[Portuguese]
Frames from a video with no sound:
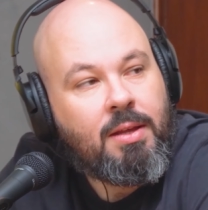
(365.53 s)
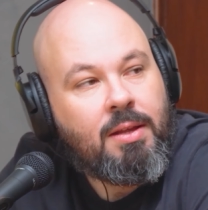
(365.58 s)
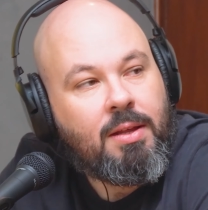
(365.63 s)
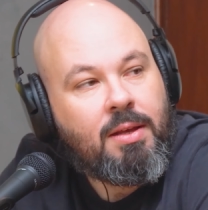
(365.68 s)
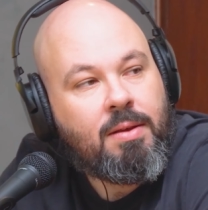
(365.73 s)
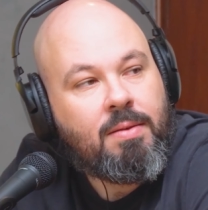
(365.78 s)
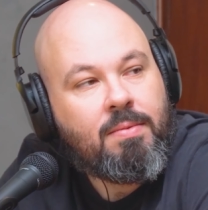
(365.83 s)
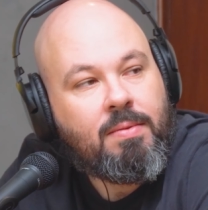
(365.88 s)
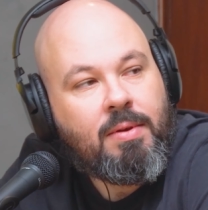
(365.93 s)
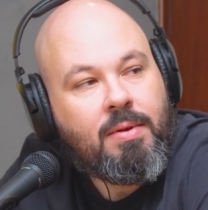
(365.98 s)

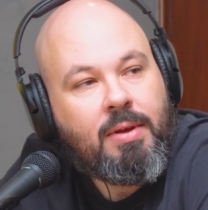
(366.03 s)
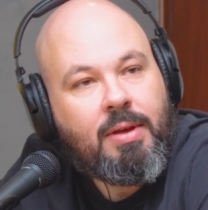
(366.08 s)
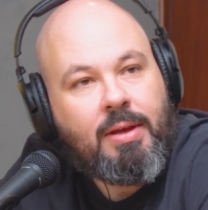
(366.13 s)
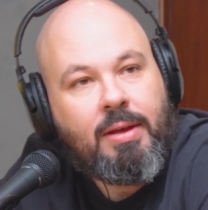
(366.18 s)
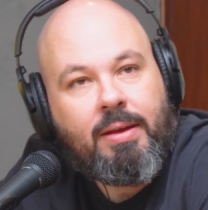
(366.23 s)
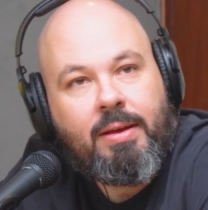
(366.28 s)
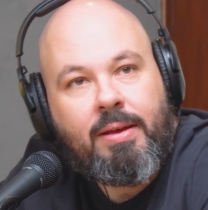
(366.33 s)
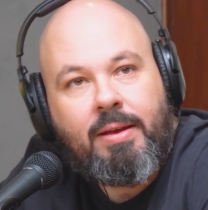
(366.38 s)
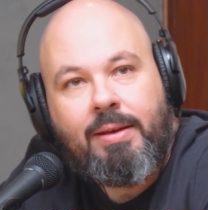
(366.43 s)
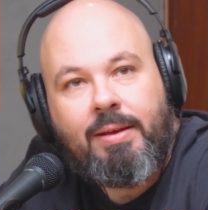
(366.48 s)
Né?
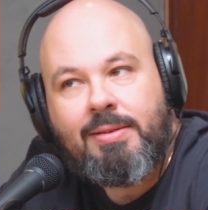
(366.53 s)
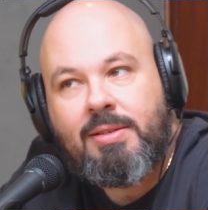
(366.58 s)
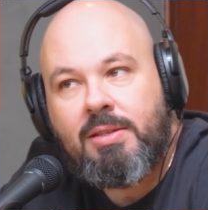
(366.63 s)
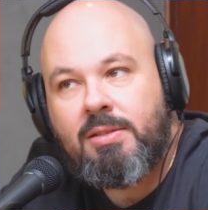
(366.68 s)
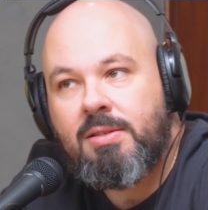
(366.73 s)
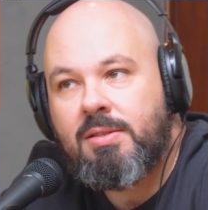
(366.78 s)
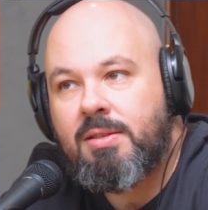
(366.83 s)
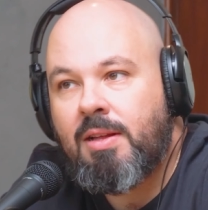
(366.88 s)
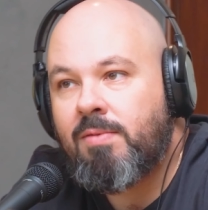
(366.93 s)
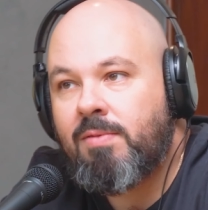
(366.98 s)
É, esses
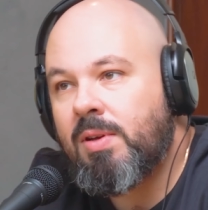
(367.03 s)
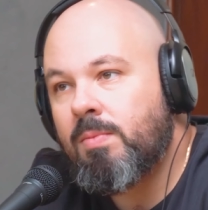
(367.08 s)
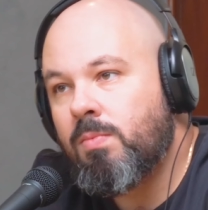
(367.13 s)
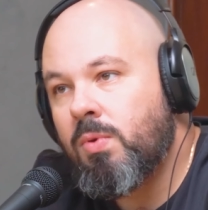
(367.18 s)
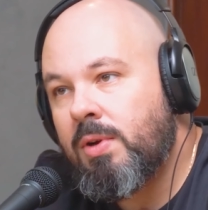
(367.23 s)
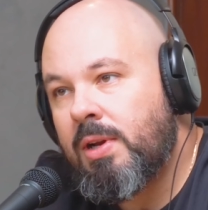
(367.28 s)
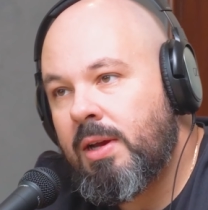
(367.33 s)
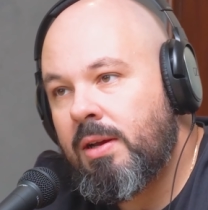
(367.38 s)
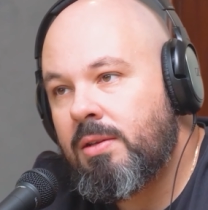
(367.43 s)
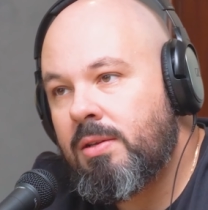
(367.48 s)
dias estava em
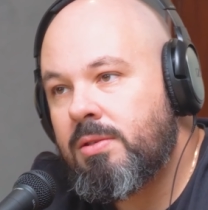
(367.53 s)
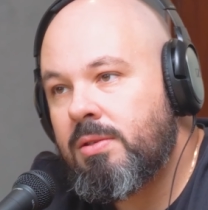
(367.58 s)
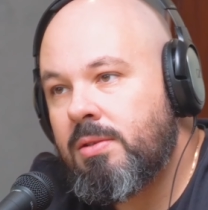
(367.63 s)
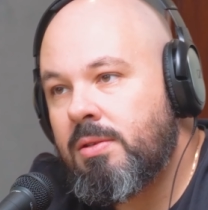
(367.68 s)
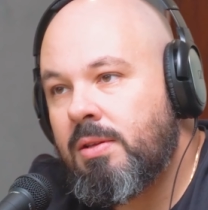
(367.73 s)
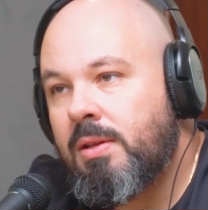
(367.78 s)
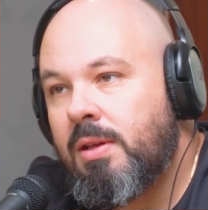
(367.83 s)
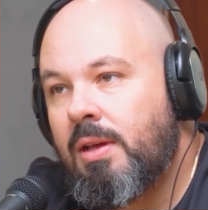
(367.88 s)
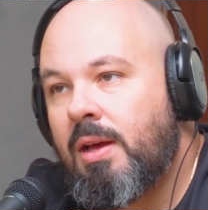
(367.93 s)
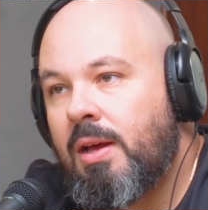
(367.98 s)
Campo Grande,
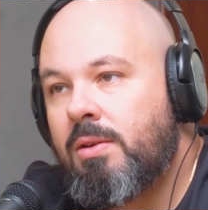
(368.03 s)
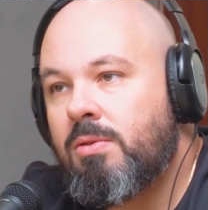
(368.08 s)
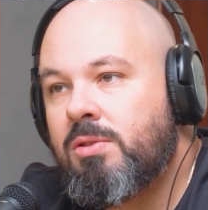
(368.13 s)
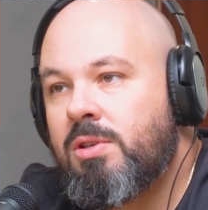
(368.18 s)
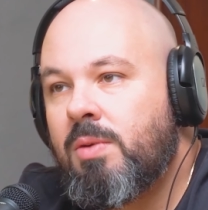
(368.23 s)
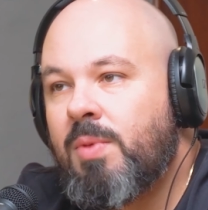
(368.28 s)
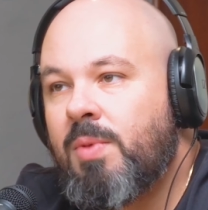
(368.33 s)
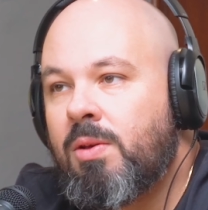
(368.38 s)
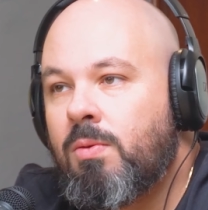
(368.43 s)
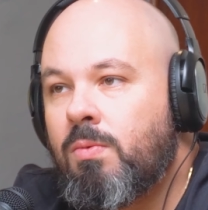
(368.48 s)
aí eu
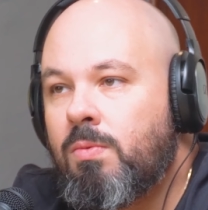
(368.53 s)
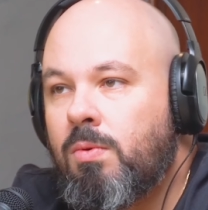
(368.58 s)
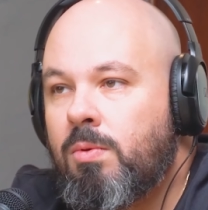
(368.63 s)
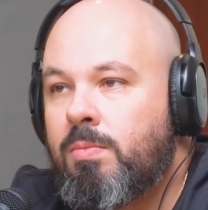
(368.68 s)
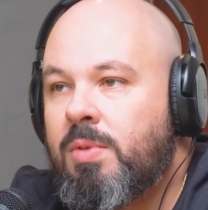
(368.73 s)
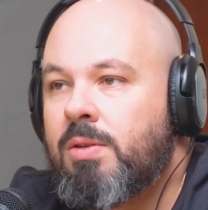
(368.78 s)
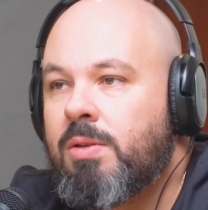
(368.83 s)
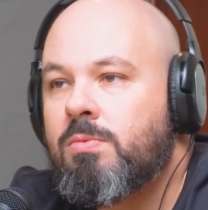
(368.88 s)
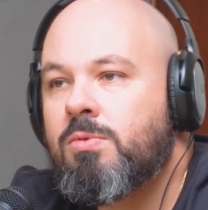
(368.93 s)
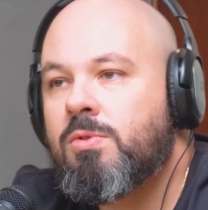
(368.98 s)
chamei um
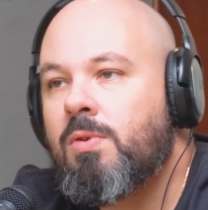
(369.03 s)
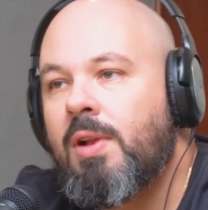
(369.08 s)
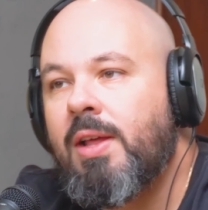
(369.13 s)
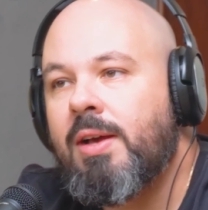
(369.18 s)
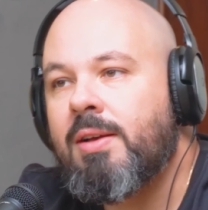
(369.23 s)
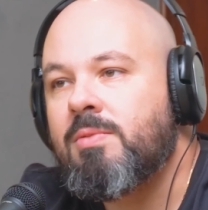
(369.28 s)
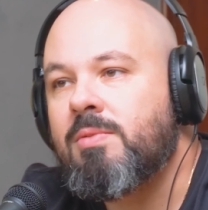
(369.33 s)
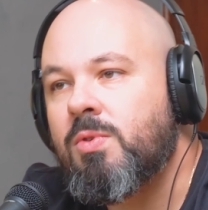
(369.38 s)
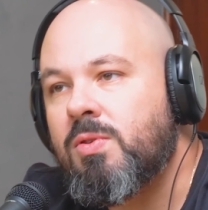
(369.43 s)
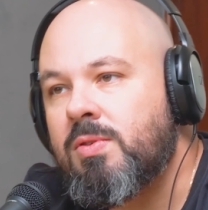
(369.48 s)
Uber com os
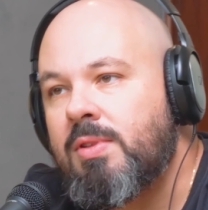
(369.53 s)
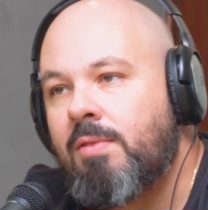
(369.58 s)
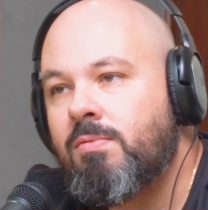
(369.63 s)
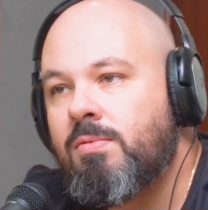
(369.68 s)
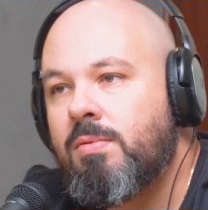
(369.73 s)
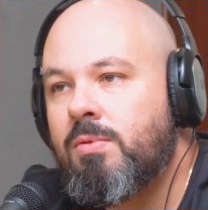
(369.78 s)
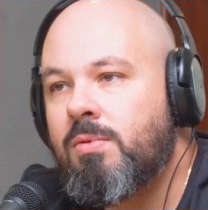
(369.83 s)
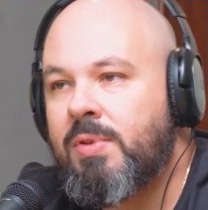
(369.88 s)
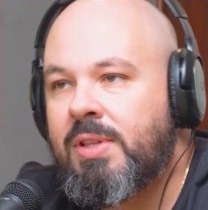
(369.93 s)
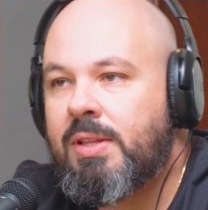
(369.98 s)
colegas meus que estavam
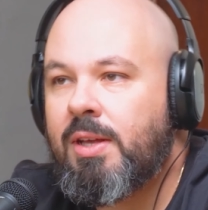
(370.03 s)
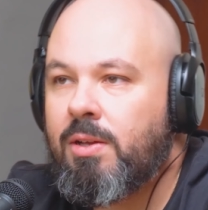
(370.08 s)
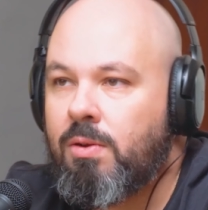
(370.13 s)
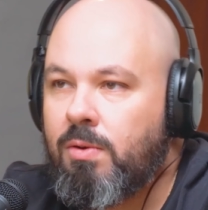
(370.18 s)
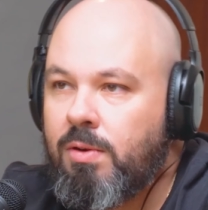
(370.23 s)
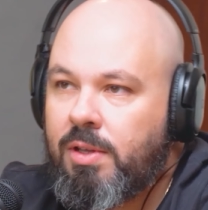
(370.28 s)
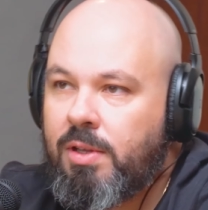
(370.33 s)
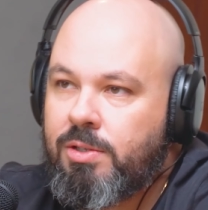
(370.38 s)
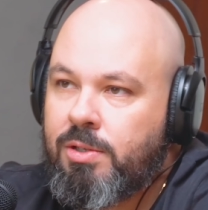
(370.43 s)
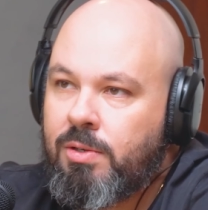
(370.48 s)
do
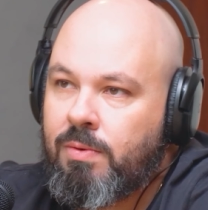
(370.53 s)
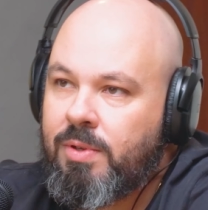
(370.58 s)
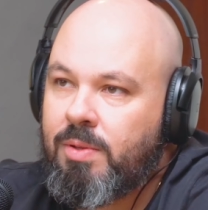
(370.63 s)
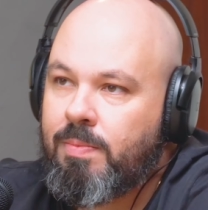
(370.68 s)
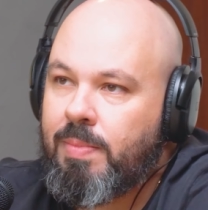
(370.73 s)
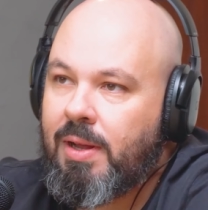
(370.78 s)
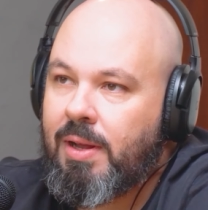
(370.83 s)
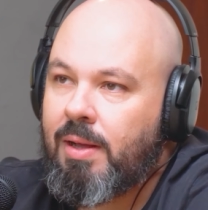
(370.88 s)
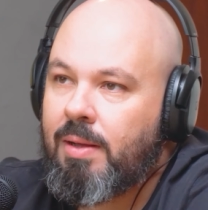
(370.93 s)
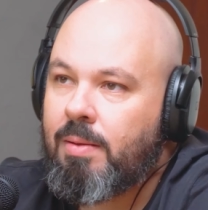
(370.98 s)
interior que tinham ido
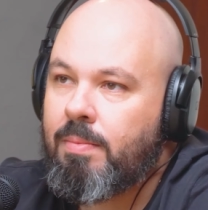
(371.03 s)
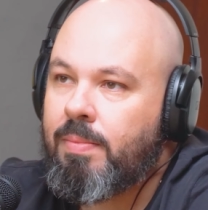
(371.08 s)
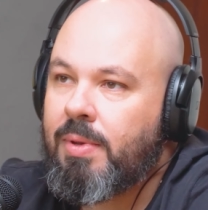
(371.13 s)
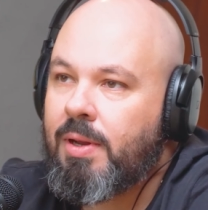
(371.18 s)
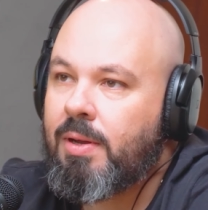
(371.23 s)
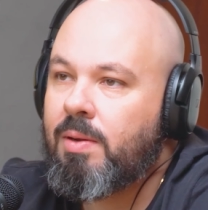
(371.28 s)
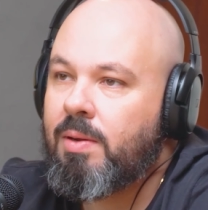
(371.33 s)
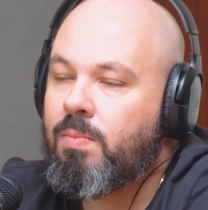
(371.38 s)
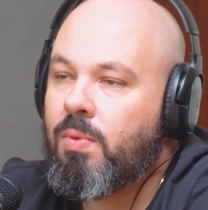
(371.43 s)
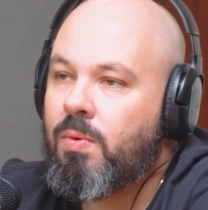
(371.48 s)
para
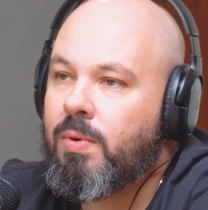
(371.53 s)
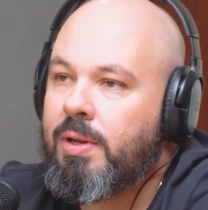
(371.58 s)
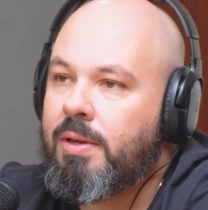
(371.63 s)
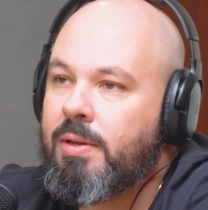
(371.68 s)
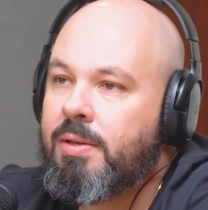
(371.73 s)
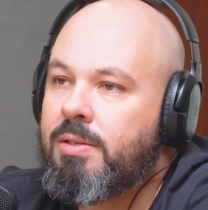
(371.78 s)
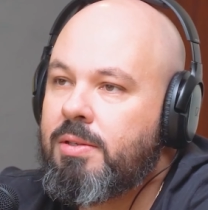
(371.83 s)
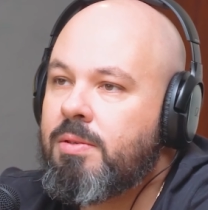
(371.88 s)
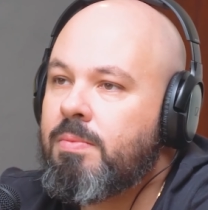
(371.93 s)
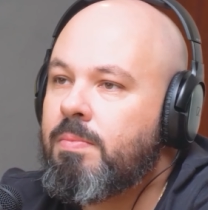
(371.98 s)
Campo
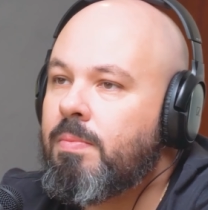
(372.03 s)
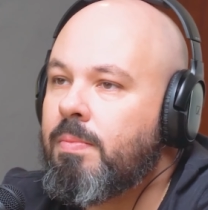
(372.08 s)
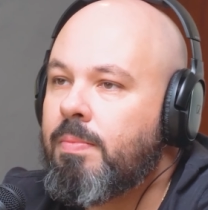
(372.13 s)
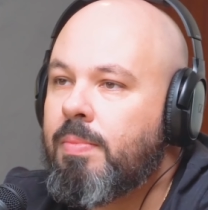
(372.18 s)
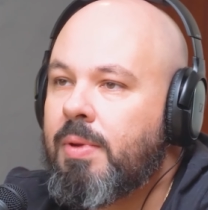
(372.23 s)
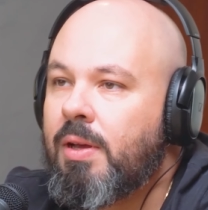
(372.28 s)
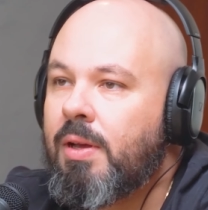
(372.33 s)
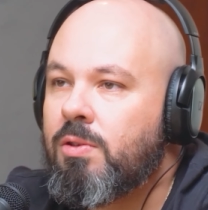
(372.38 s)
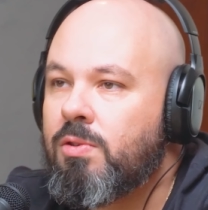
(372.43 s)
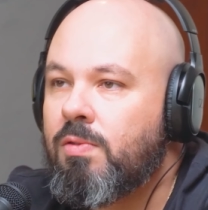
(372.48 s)
Grande
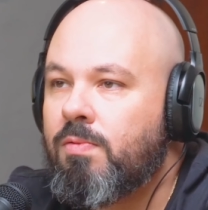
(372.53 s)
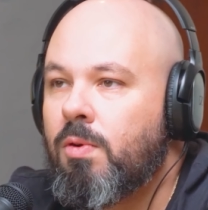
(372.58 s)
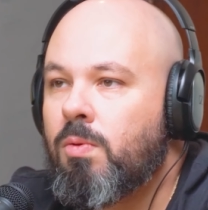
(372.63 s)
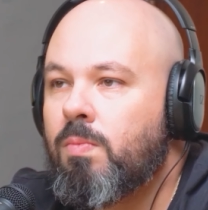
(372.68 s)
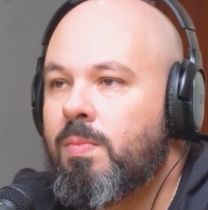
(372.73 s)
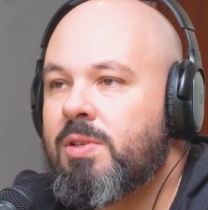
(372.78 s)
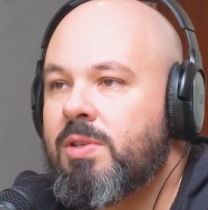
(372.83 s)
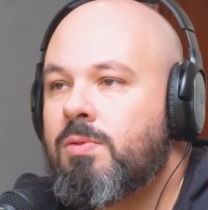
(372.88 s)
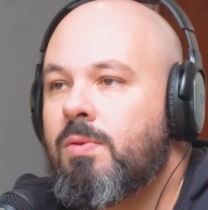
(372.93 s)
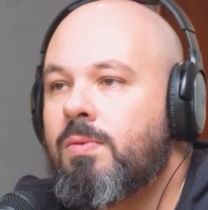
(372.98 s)
para resolver
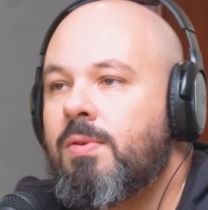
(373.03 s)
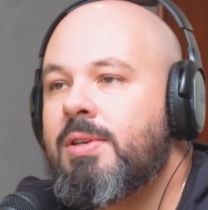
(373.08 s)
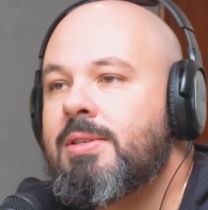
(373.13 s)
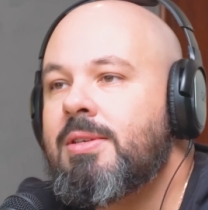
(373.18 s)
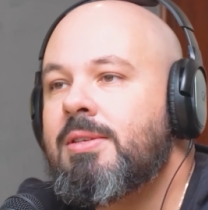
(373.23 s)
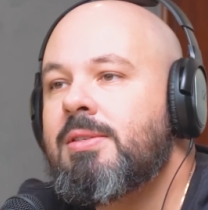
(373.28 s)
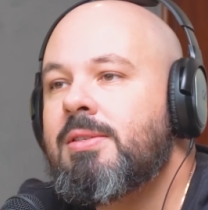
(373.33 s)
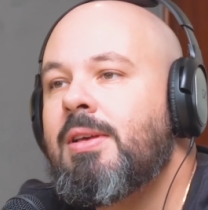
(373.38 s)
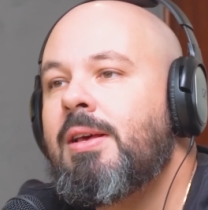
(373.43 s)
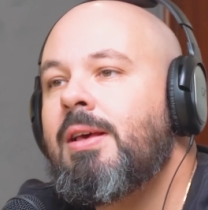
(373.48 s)
algumas
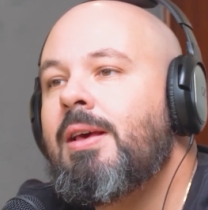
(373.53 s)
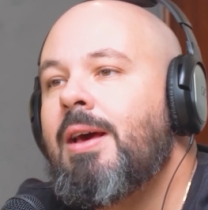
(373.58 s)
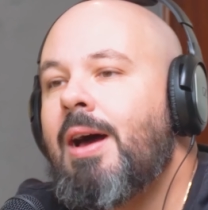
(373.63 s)
coisas.